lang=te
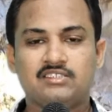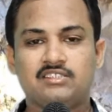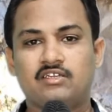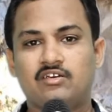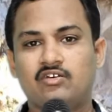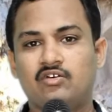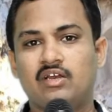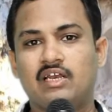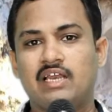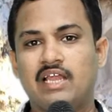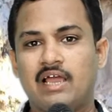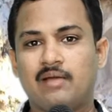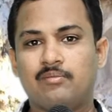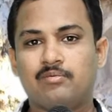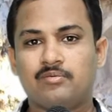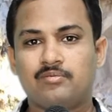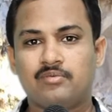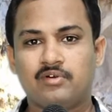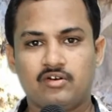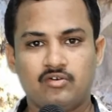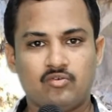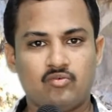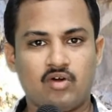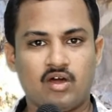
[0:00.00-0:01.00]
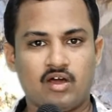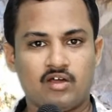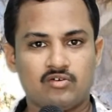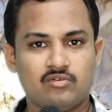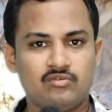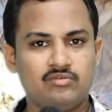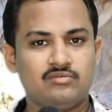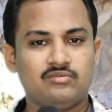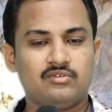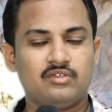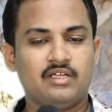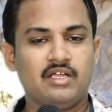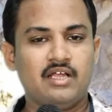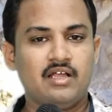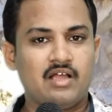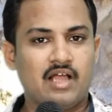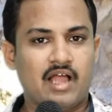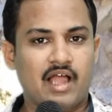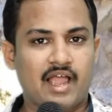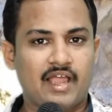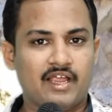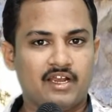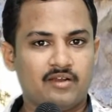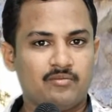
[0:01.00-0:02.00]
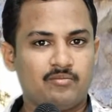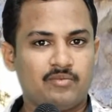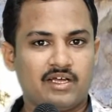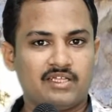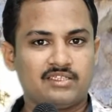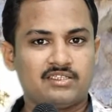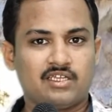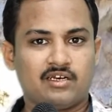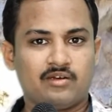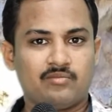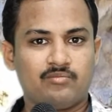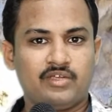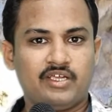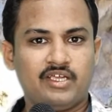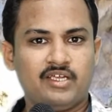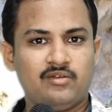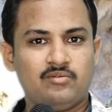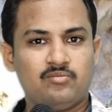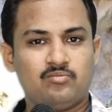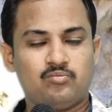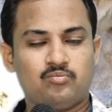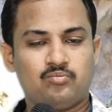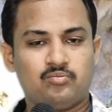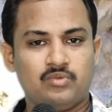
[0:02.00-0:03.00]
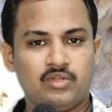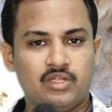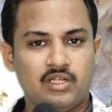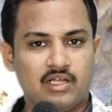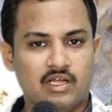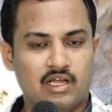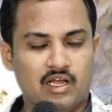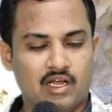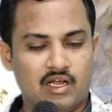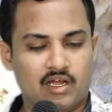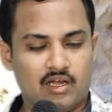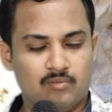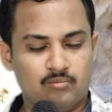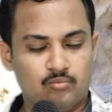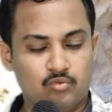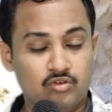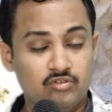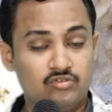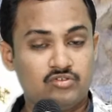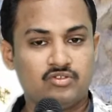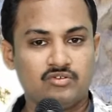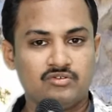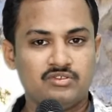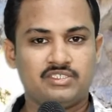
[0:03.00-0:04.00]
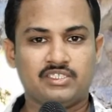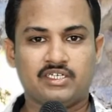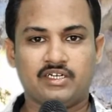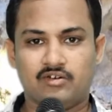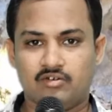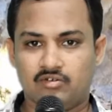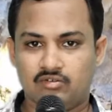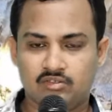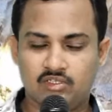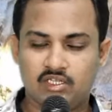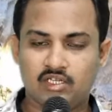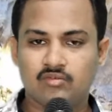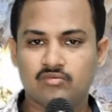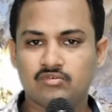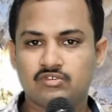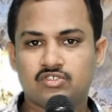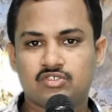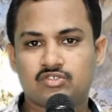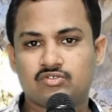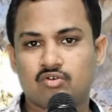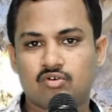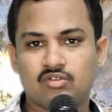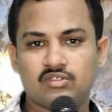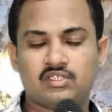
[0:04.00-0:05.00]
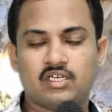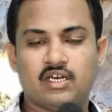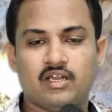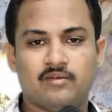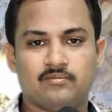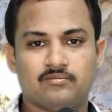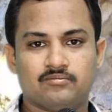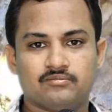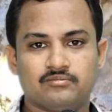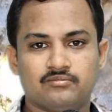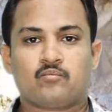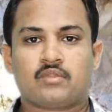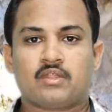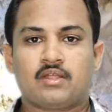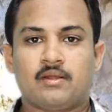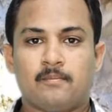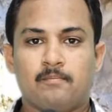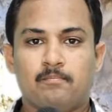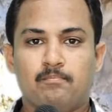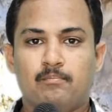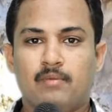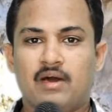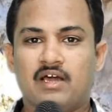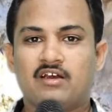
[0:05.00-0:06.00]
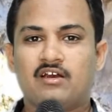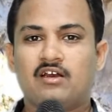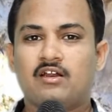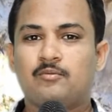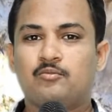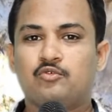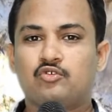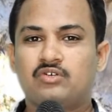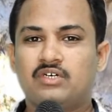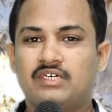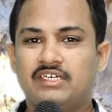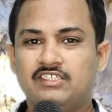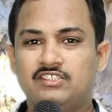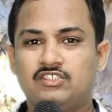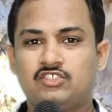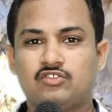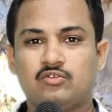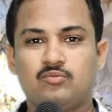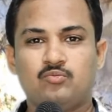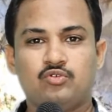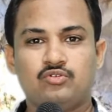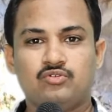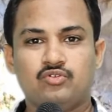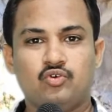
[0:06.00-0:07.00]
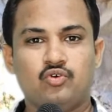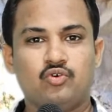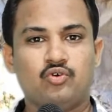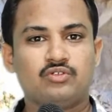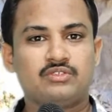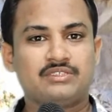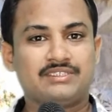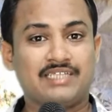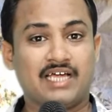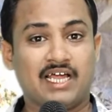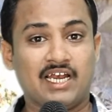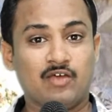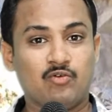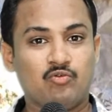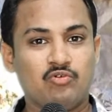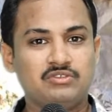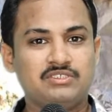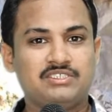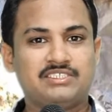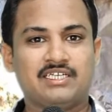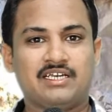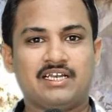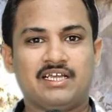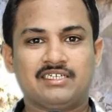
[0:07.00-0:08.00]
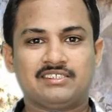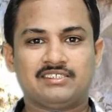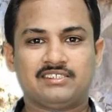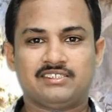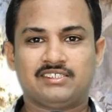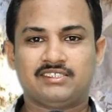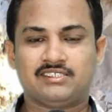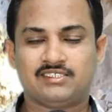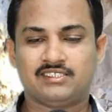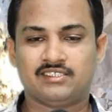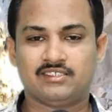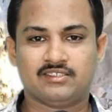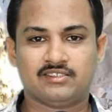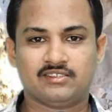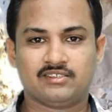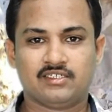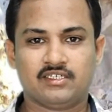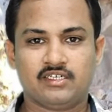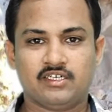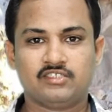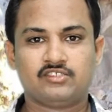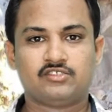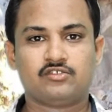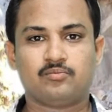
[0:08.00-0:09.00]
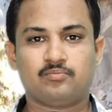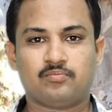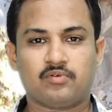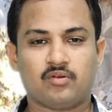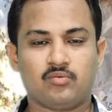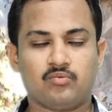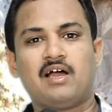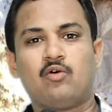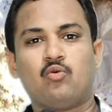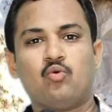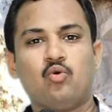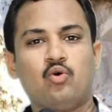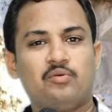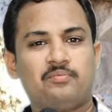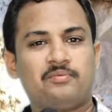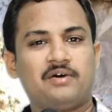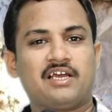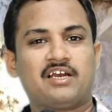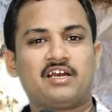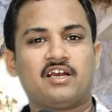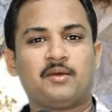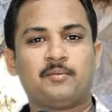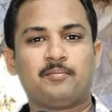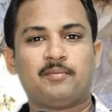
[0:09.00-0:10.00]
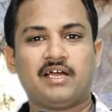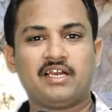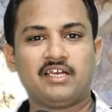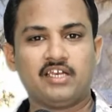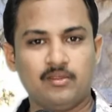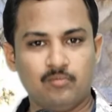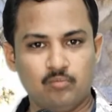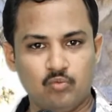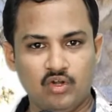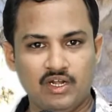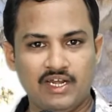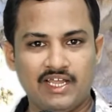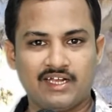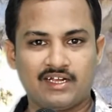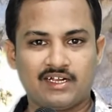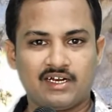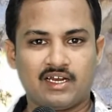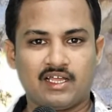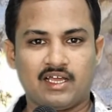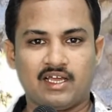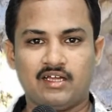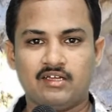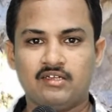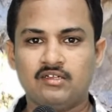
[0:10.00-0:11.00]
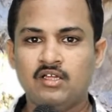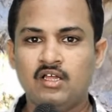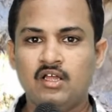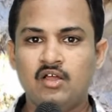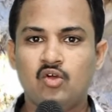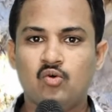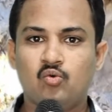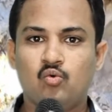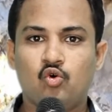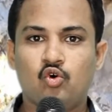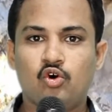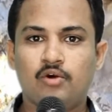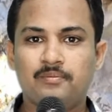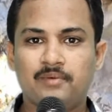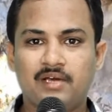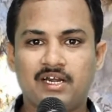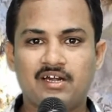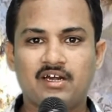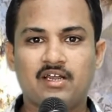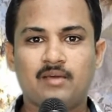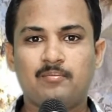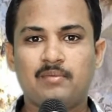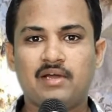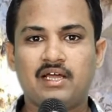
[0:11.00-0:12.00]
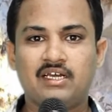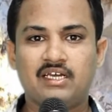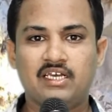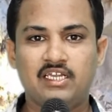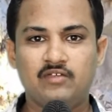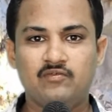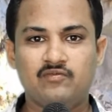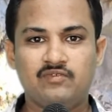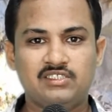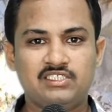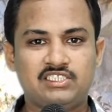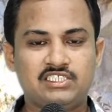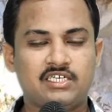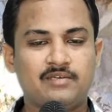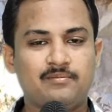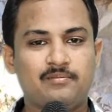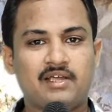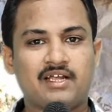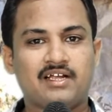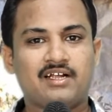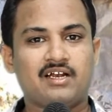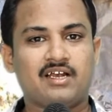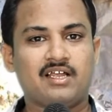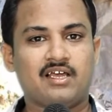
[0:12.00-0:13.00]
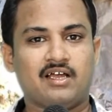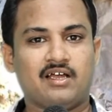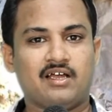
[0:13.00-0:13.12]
తిరుగు లేపబడిన వారు ఆయన మాత్రమే మృత్యుంజయుడు దేవుని స్తోత్ర మరణము క్రీస్తు ముందు తల వంచేలా చేసింది యేసుప్రభు ఓ మరణమా నీ ముళ్ళెక్కడ ఓ మరణమా నీ విజయం ఎక్కడ